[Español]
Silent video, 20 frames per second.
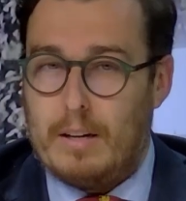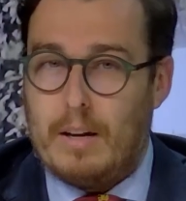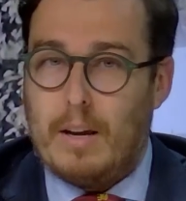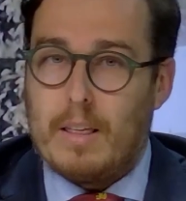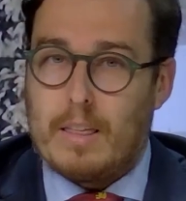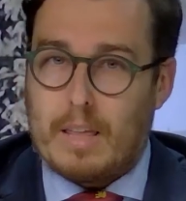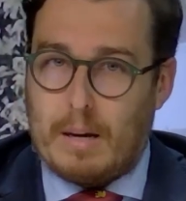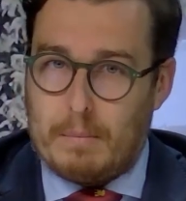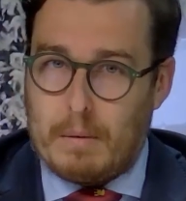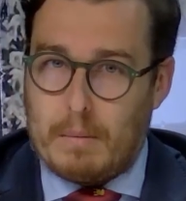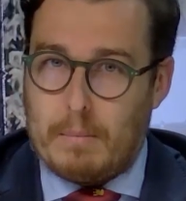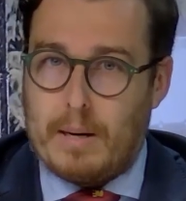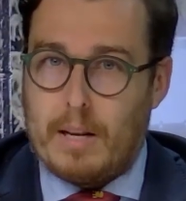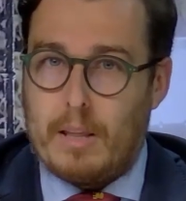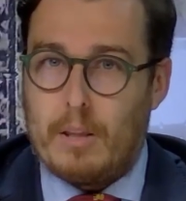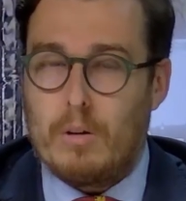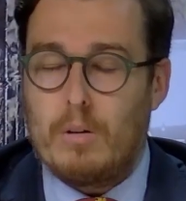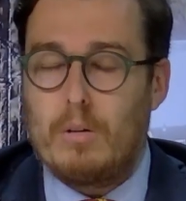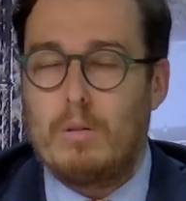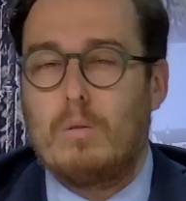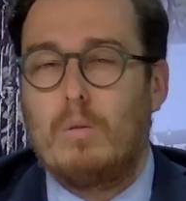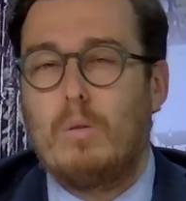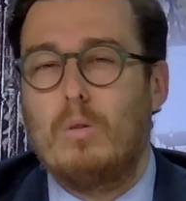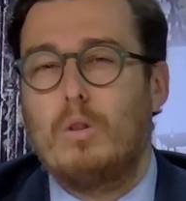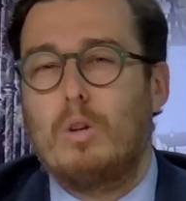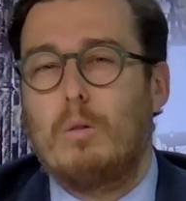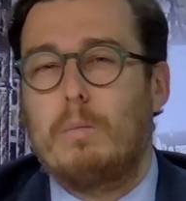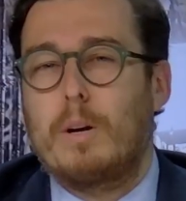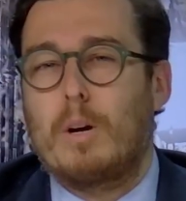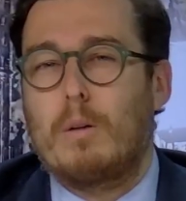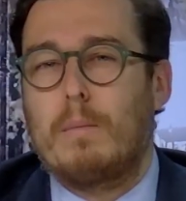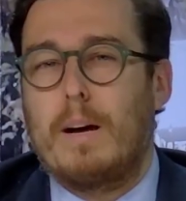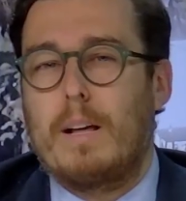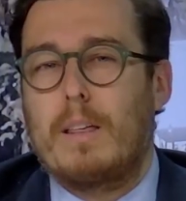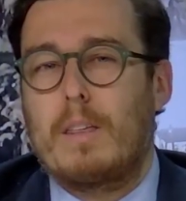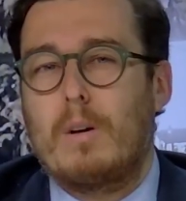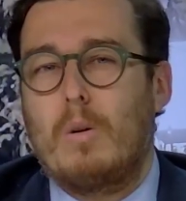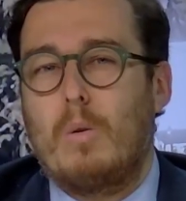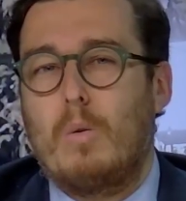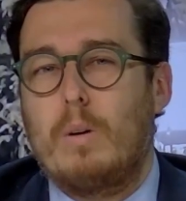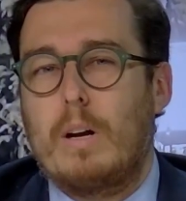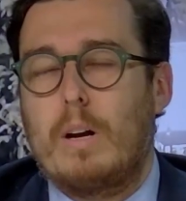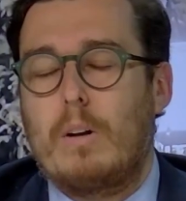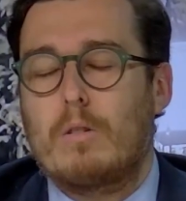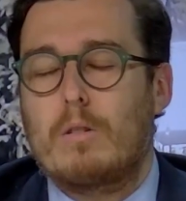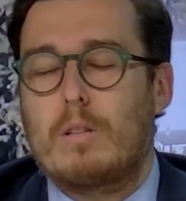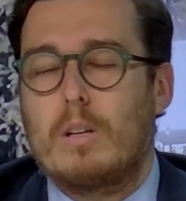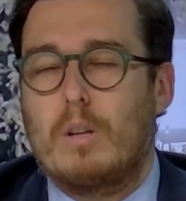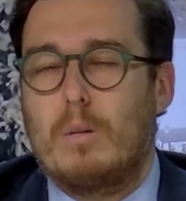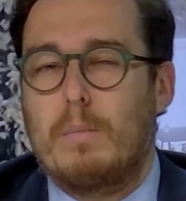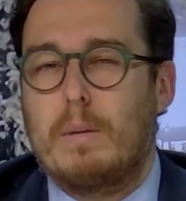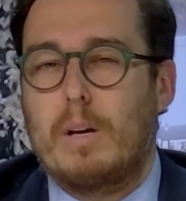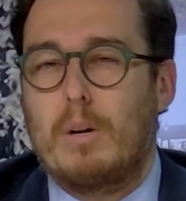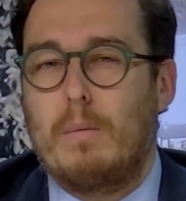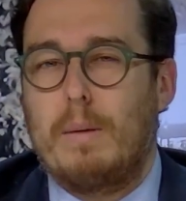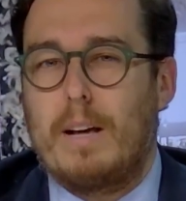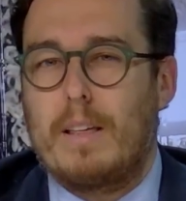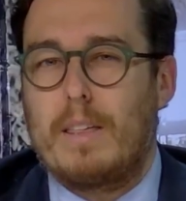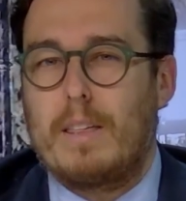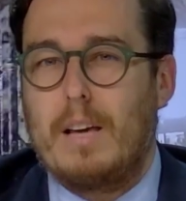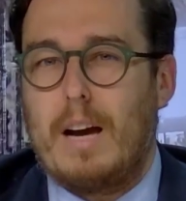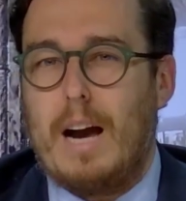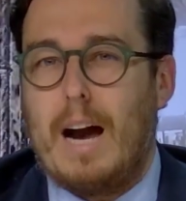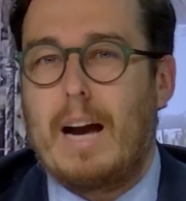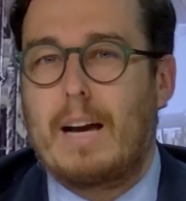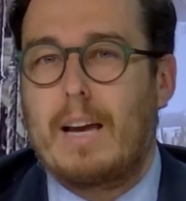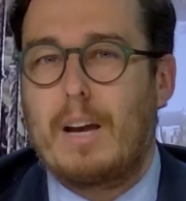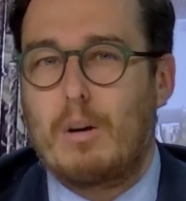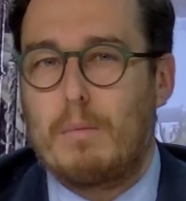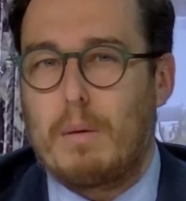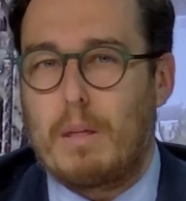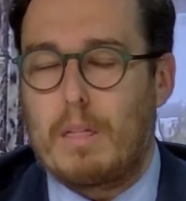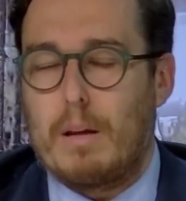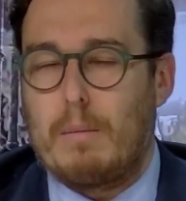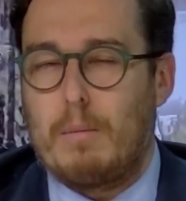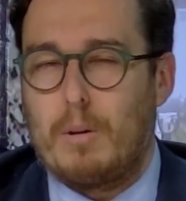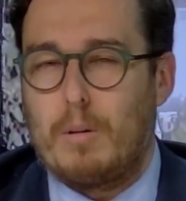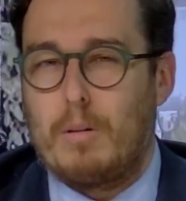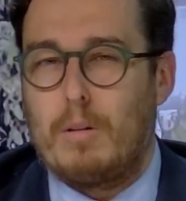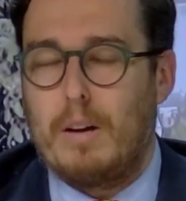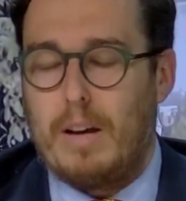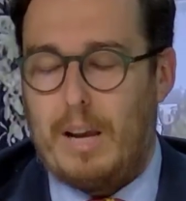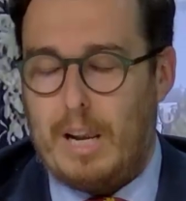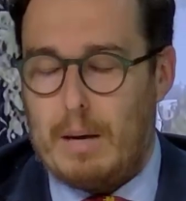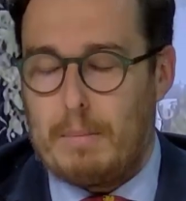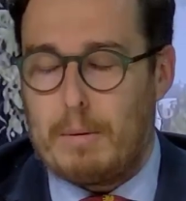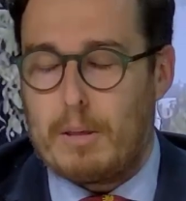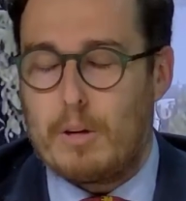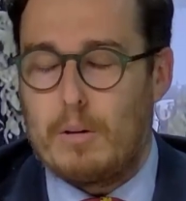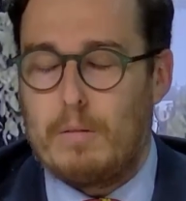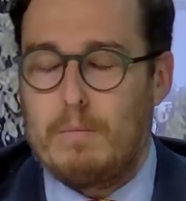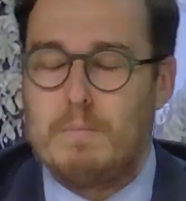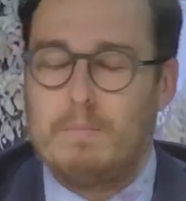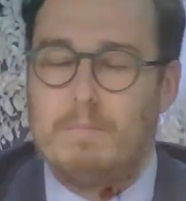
Sean bienvenidos un domingo más, una noche domingo más. Aquí comenzamos y la pasión.